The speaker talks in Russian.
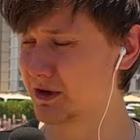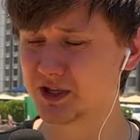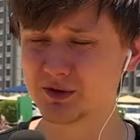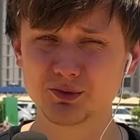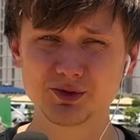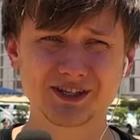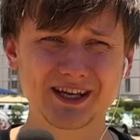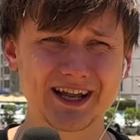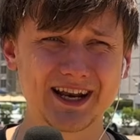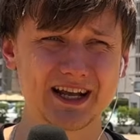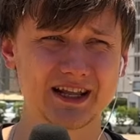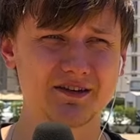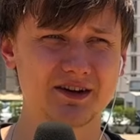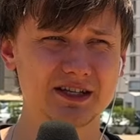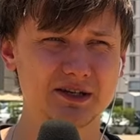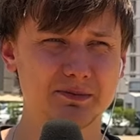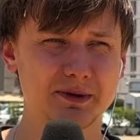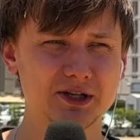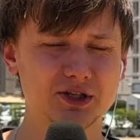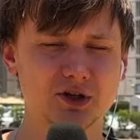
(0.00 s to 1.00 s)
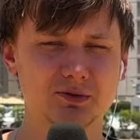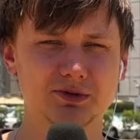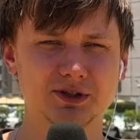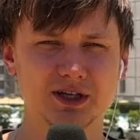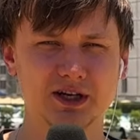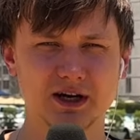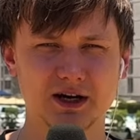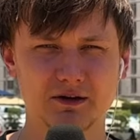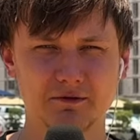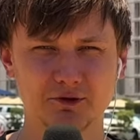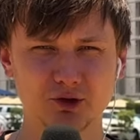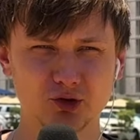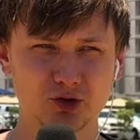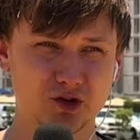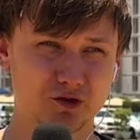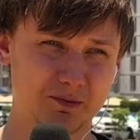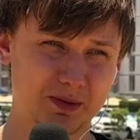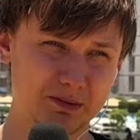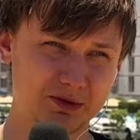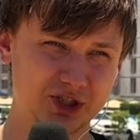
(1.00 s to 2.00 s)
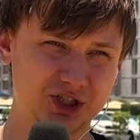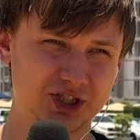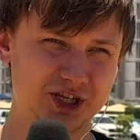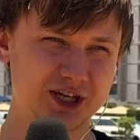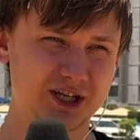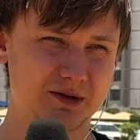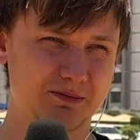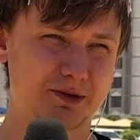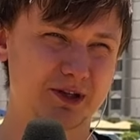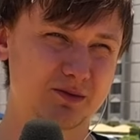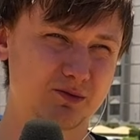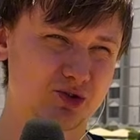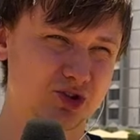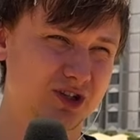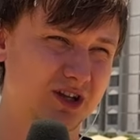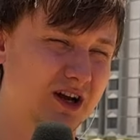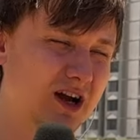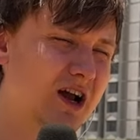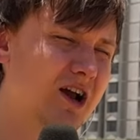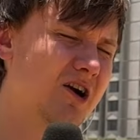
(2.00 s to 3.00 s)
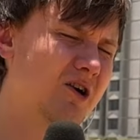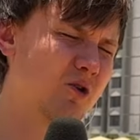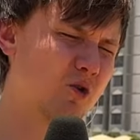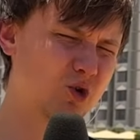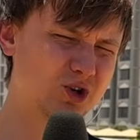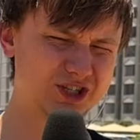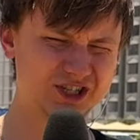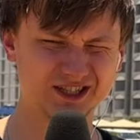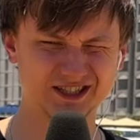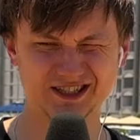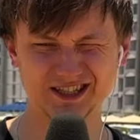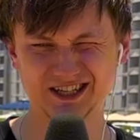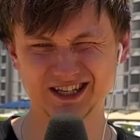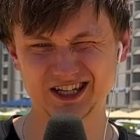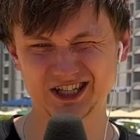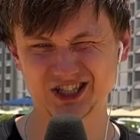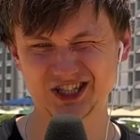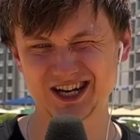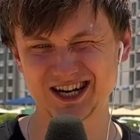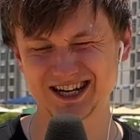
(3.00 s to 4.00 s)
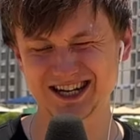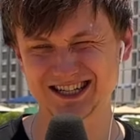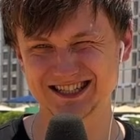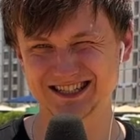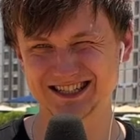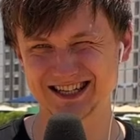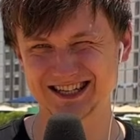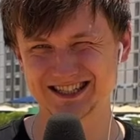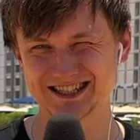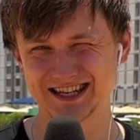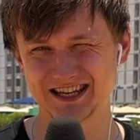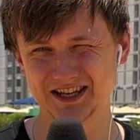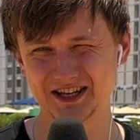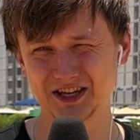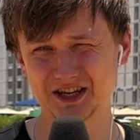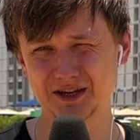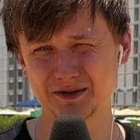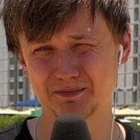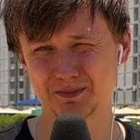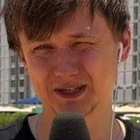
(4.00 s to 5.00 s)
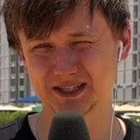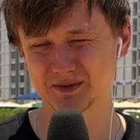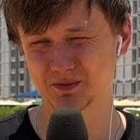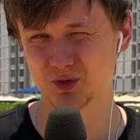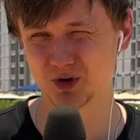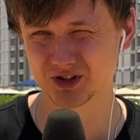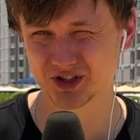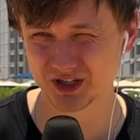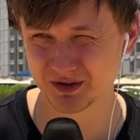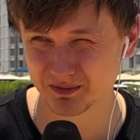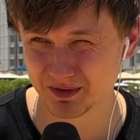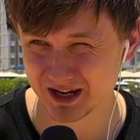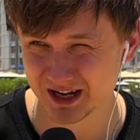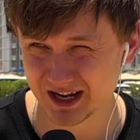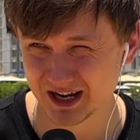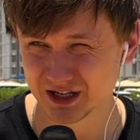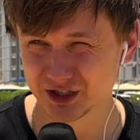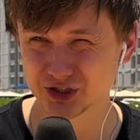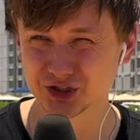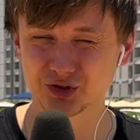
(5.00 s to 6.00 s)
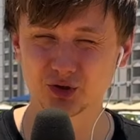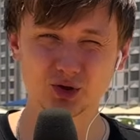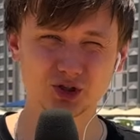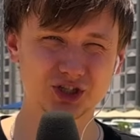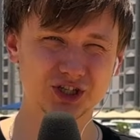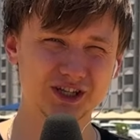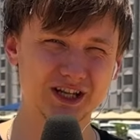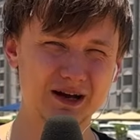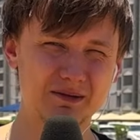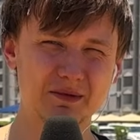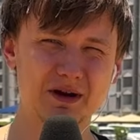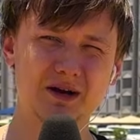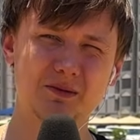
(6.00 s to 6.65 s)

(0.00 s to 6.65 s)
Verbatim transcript: Поэтому скорее давайте пойдемте внутрь в помещение, потому что очень сильно жарко здесь. И посмотрим, что же нам